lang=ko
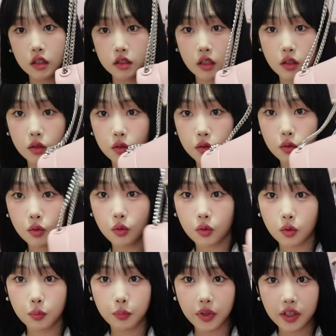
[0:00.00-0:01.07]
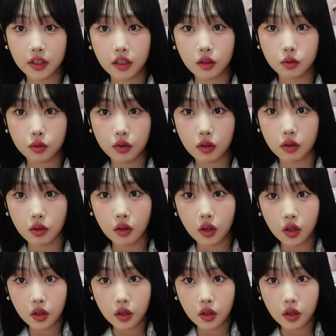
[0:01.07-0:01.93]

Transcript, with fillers: 짜잔! 요런 백이고요.